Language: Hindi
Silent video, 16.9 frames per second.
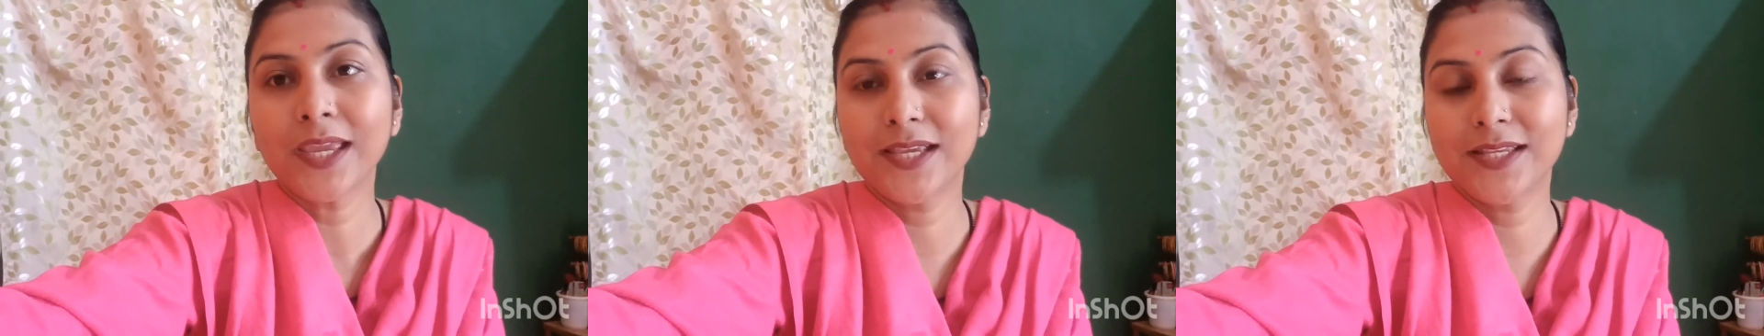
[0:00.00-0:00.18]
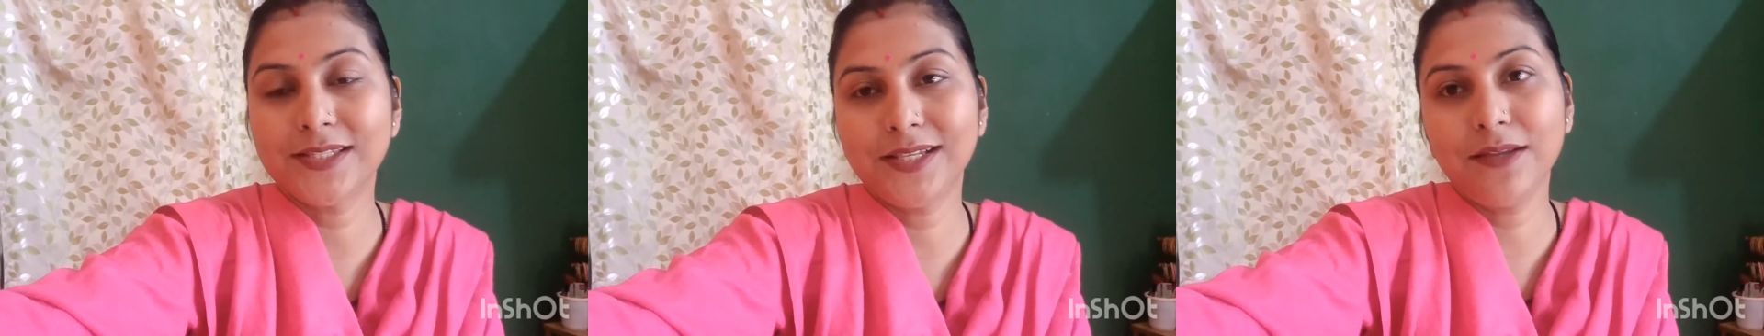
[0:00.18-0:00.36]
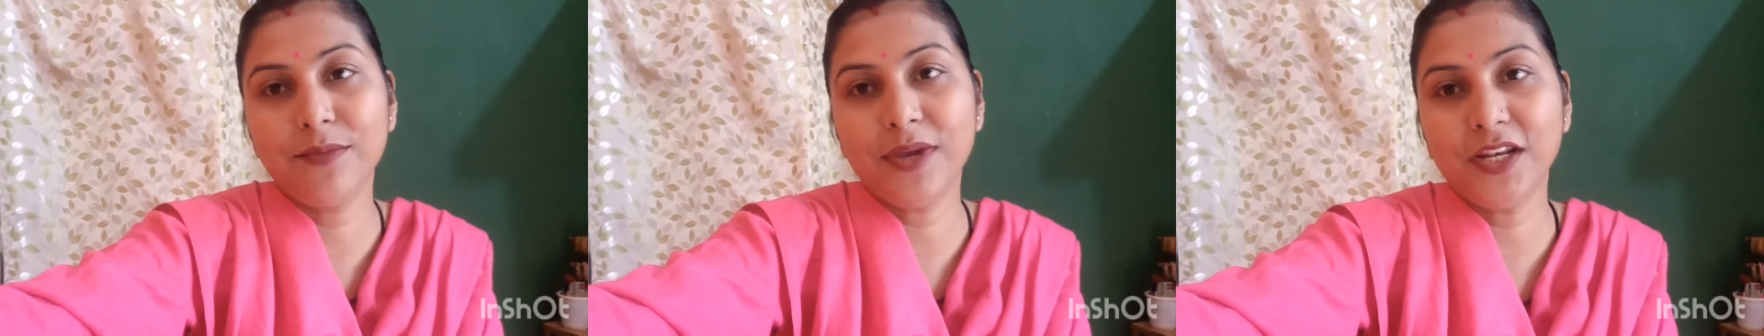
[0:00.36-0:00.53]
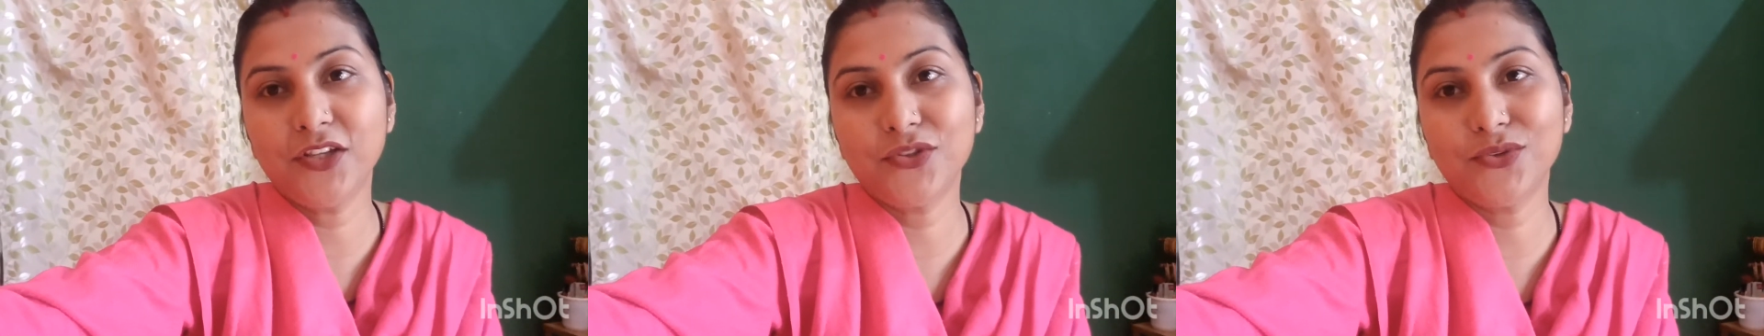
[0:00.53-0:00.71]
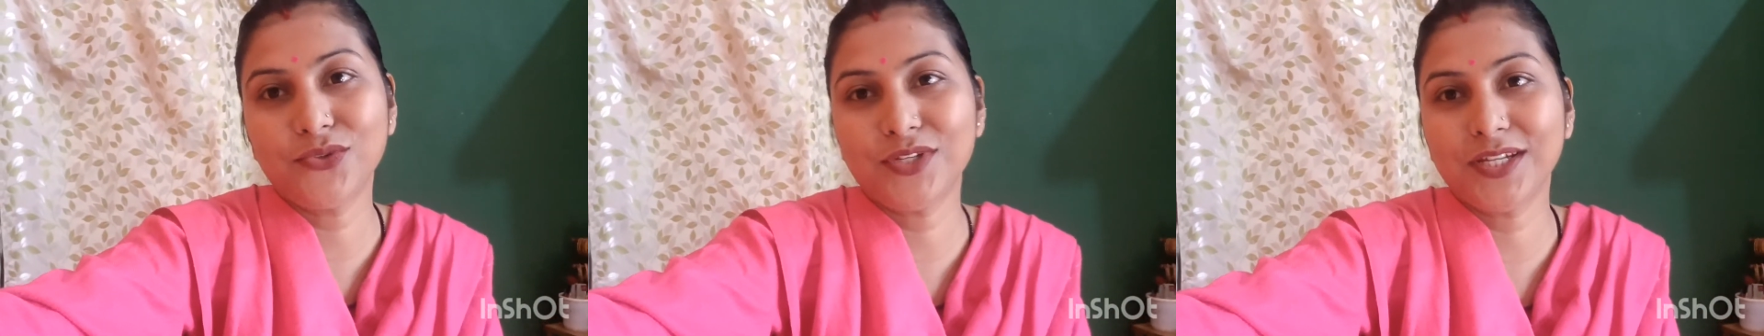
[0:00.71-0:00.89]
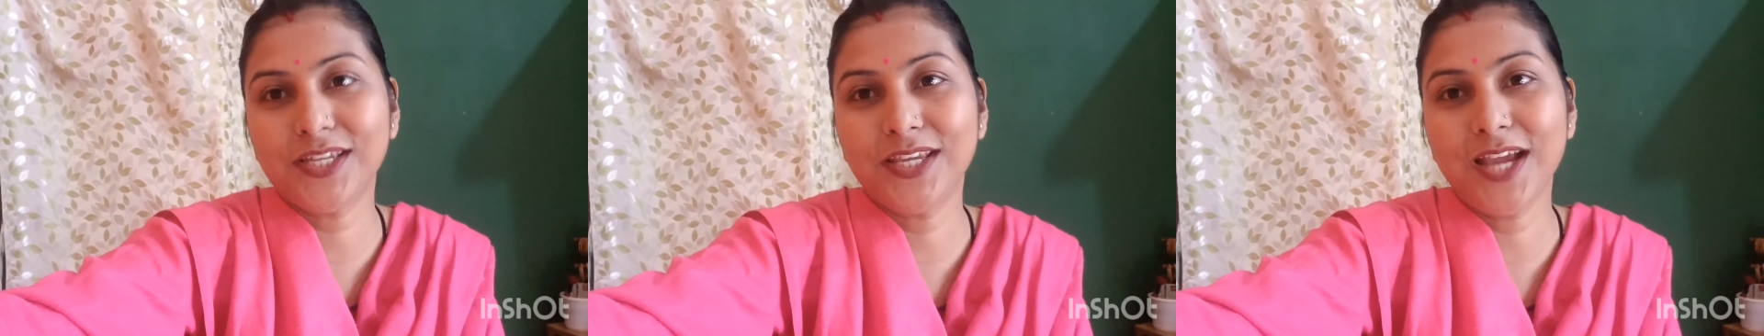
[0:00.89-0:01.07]
इसलिए मैंने
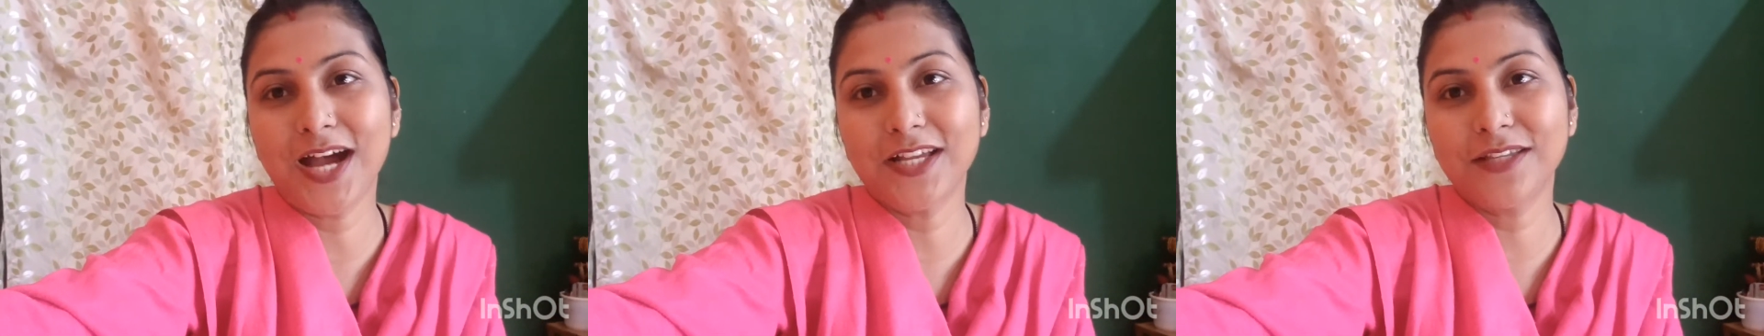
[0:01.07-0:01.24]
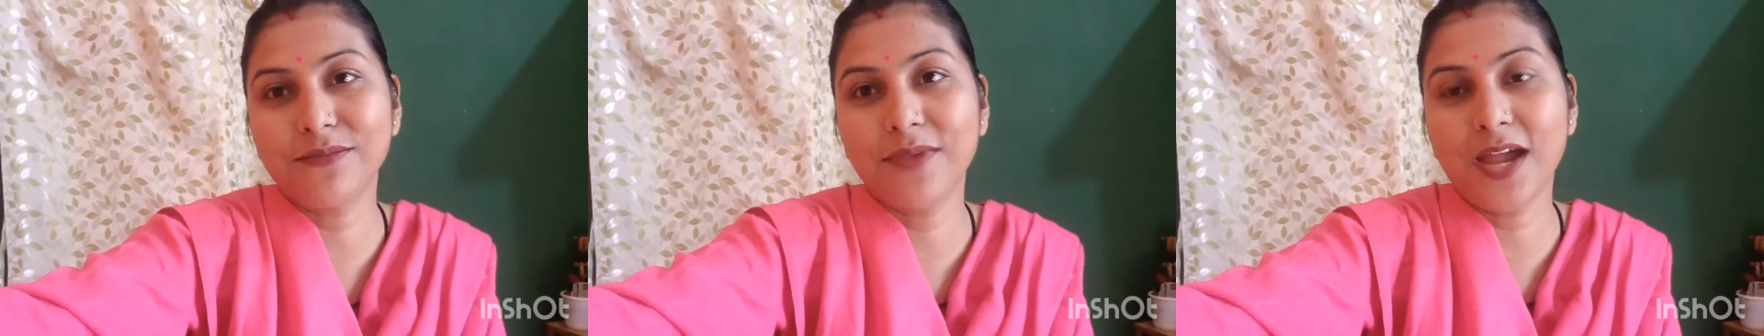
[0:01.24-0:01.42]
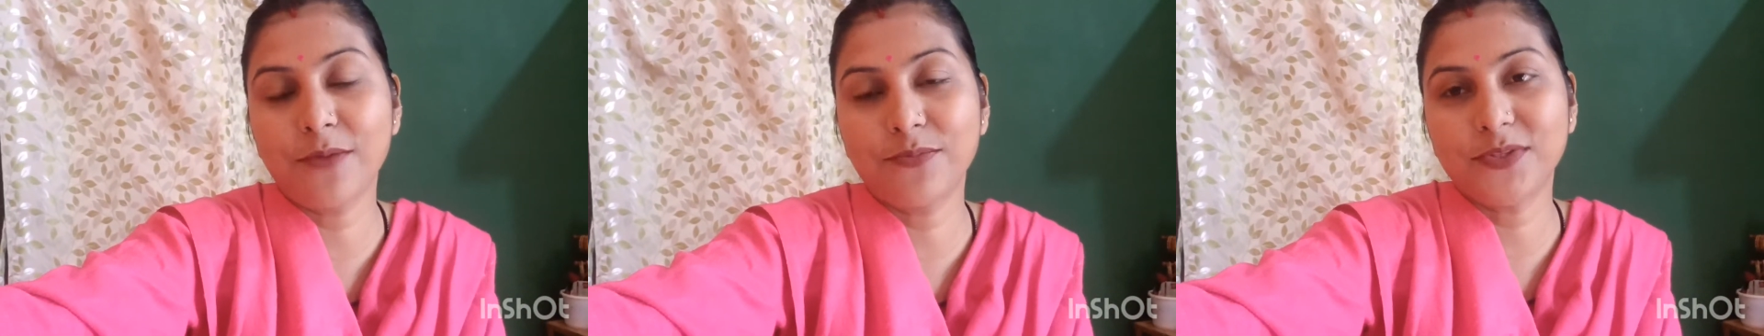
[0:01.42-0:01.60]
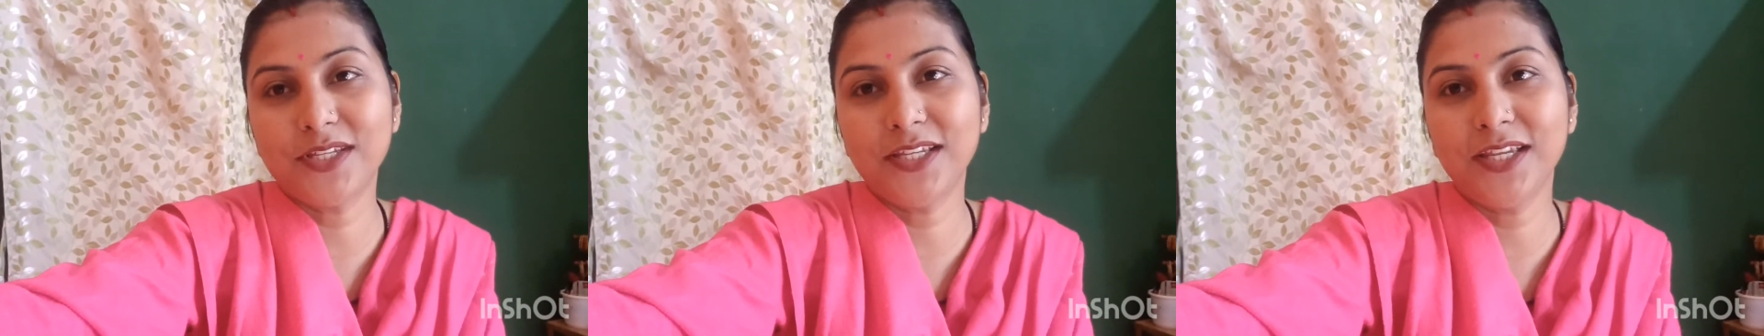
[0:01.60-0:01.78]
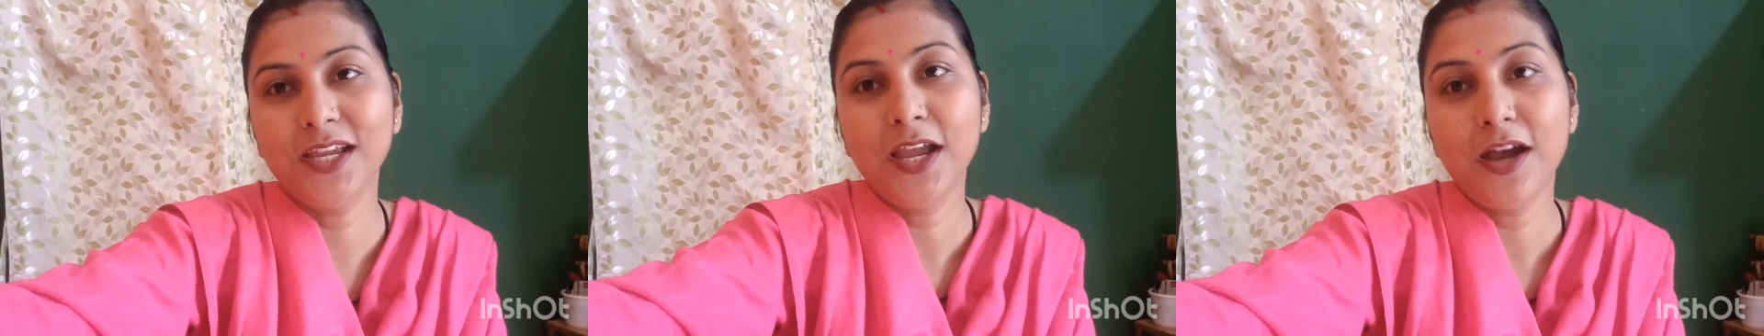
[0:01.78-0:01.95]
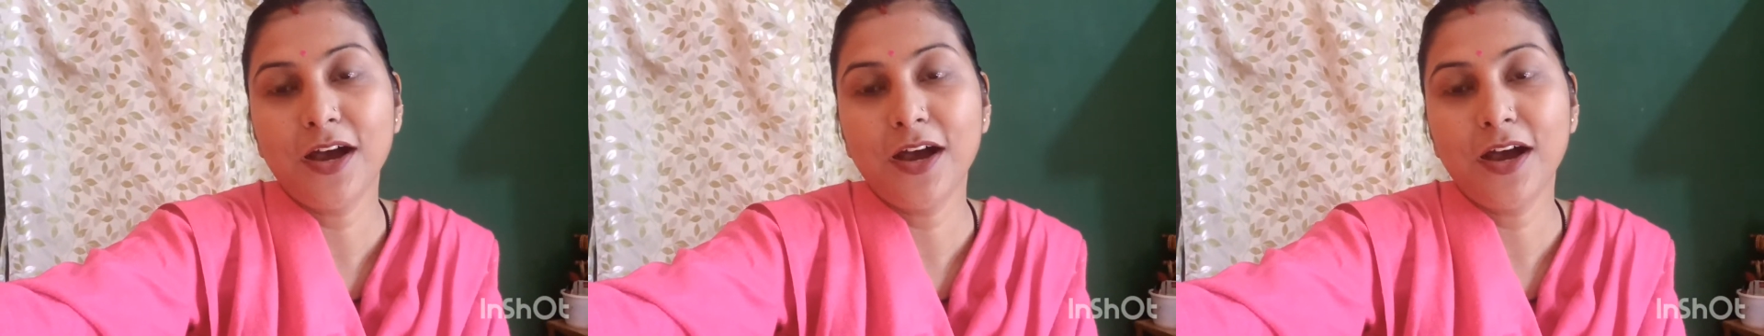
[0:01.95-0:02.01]
सोचा कि आज मैं आपसे